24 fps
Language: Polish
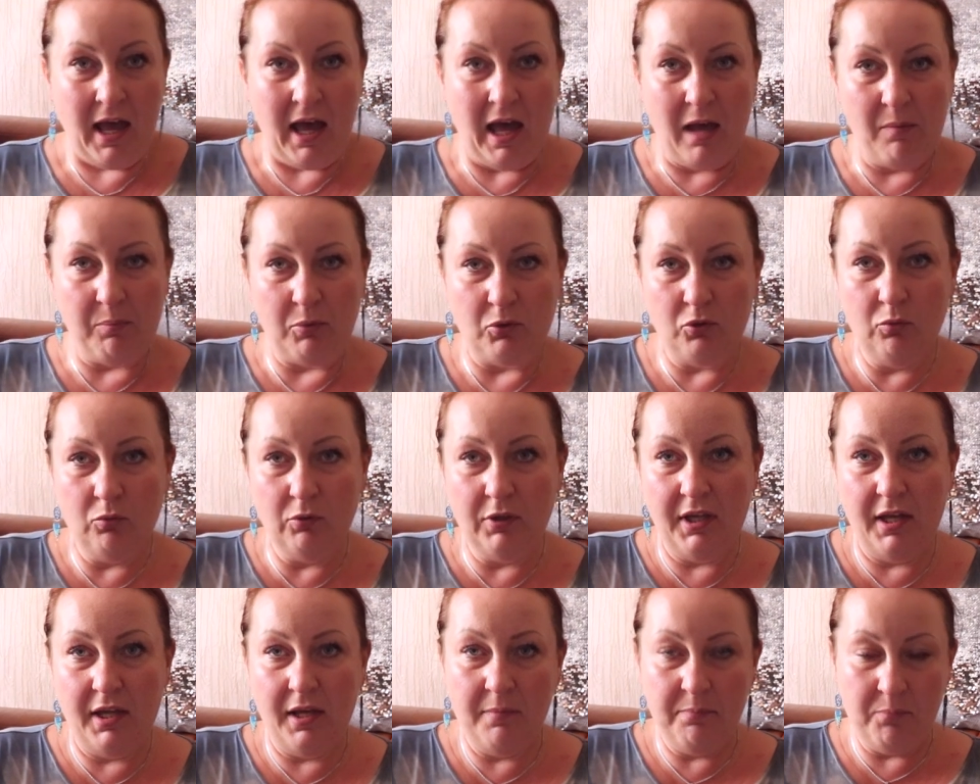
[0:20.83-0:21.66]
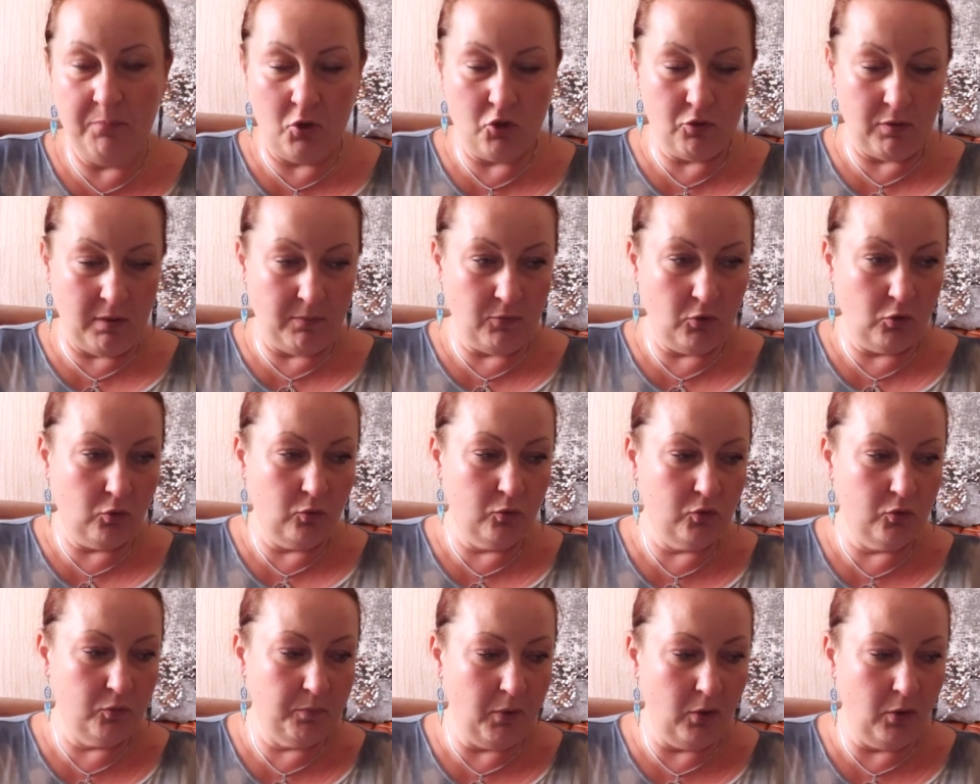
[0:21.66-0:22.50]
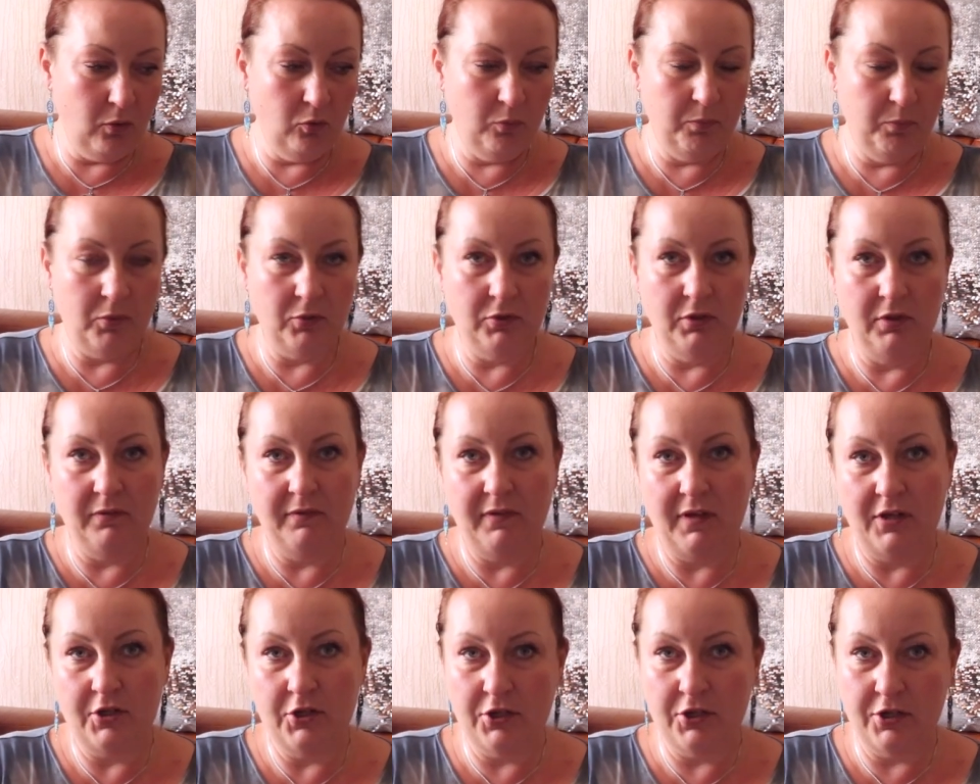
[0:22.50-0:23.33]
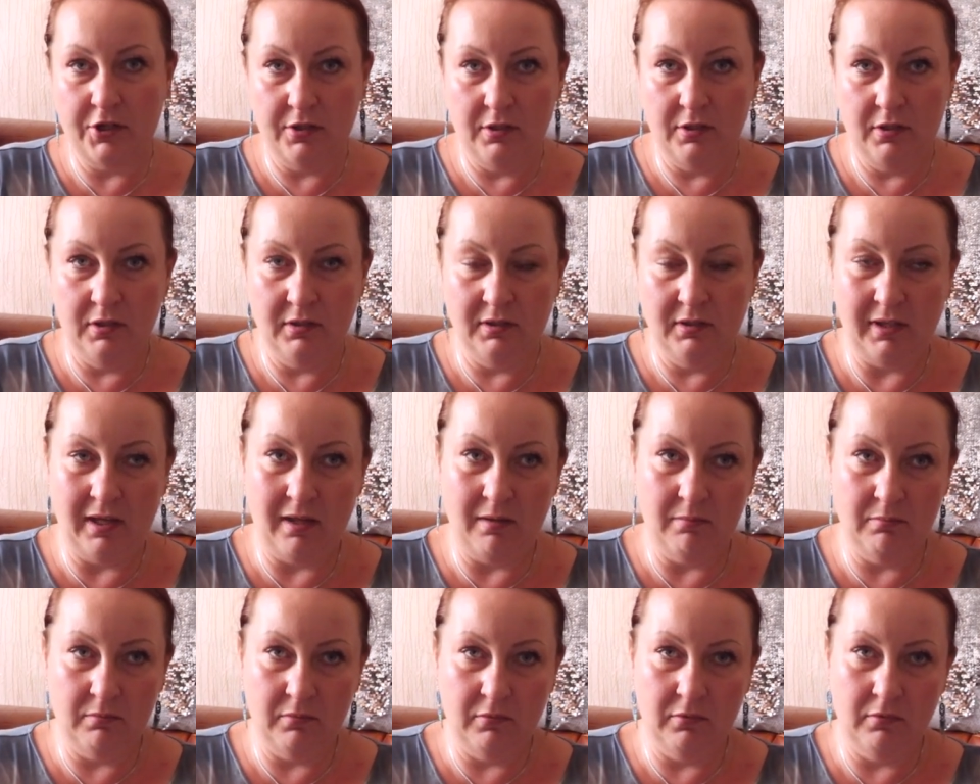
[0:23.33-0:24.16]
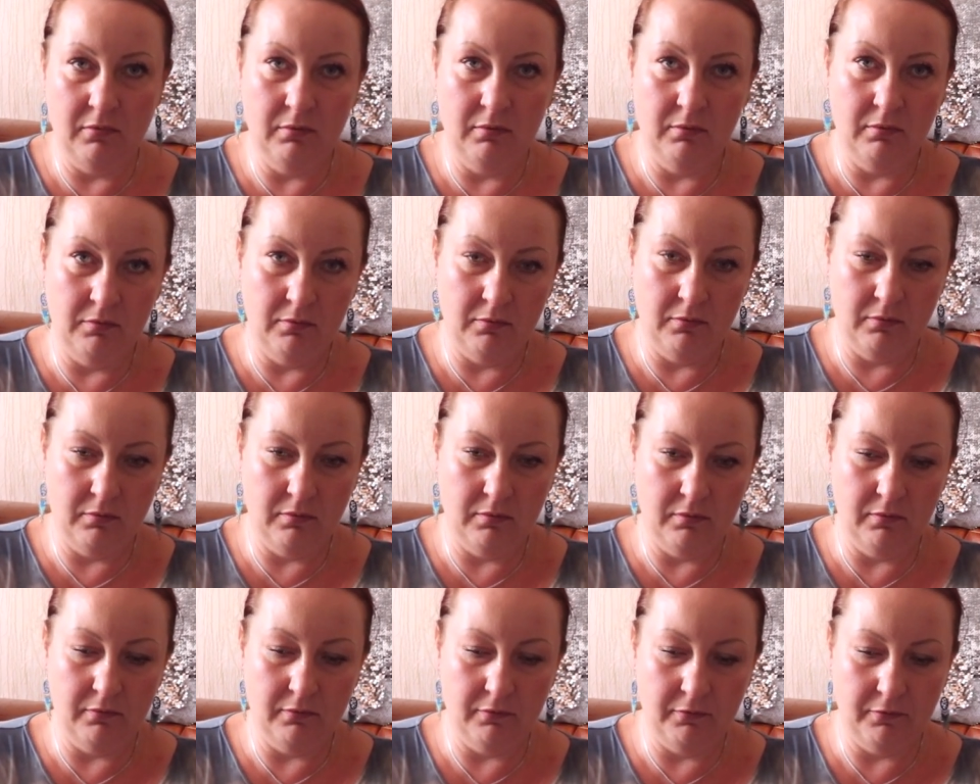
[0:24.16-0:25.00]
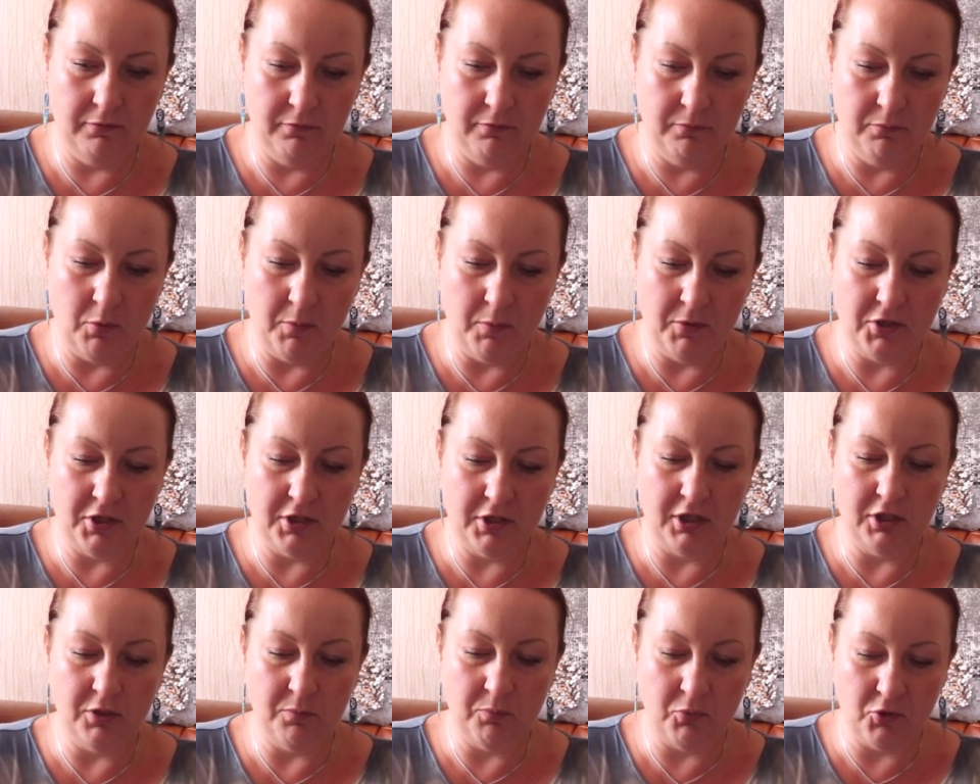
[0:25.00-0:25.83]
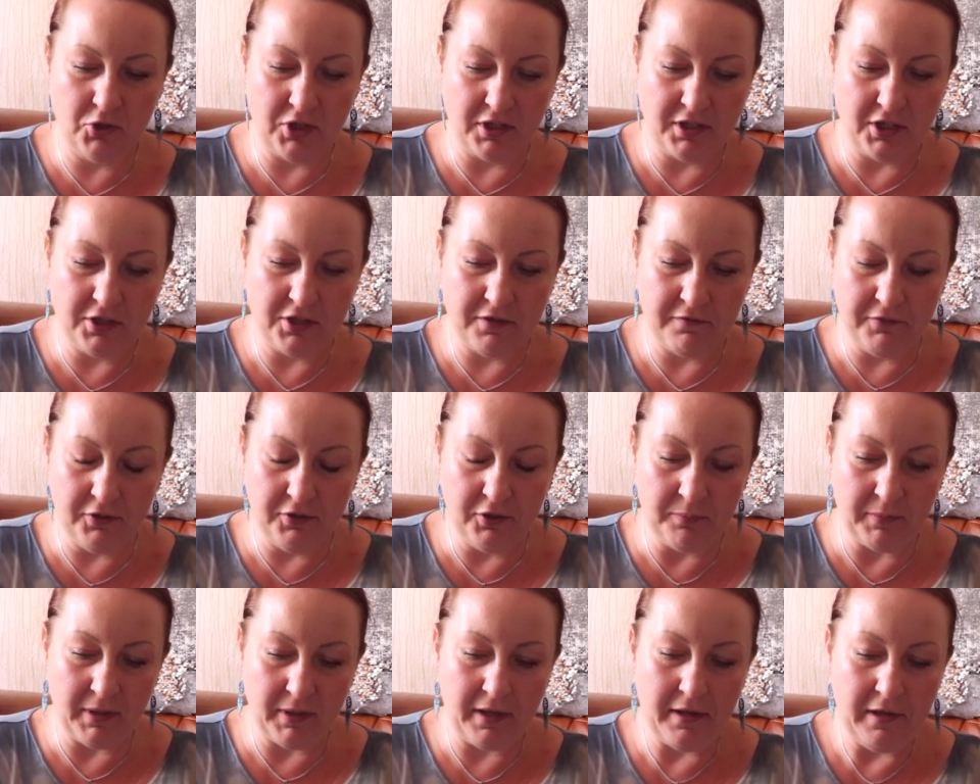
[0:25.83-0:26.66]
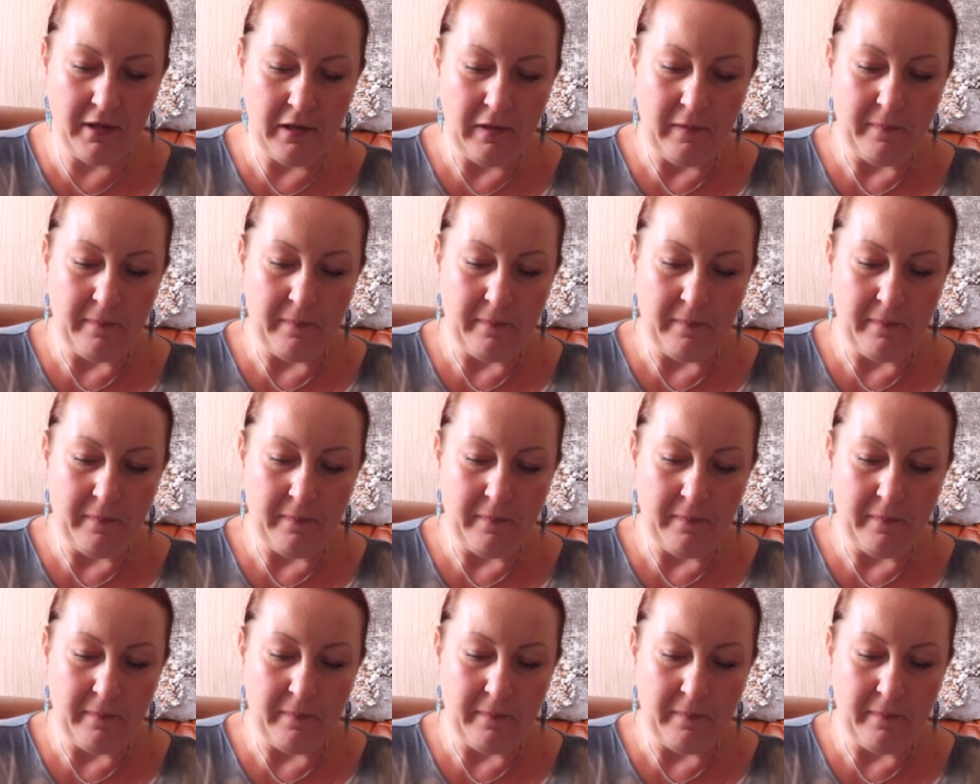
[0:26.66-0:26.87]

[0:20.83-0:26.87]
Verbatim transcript: A po drugie, poszłam do Guspolu, ponieważ e, tam e, w momencie, kiedy posiada się firmę,